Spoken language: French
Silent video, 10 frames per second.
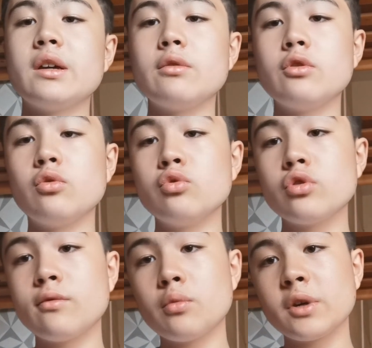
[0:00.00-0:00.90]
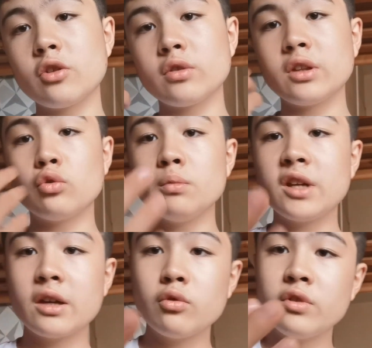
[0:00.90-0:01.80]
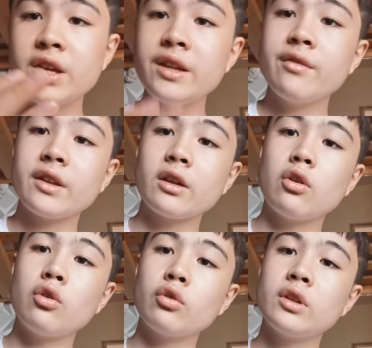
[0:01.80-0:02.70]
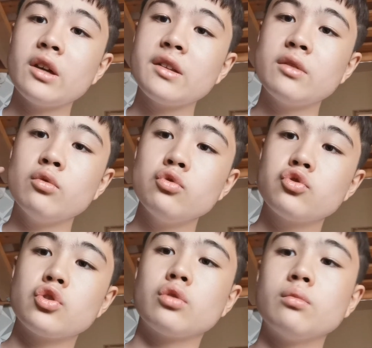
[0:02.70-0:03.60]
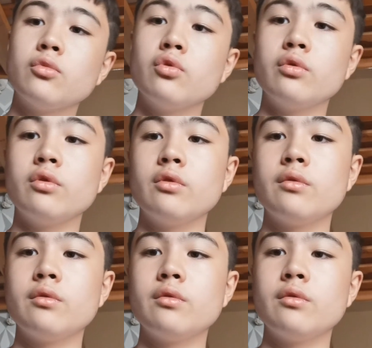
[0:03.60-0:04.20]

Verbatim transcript: euh, où je vous présenter tous mes cadeaux d'anniversaire en retard. Sinon, ciao tout le monde.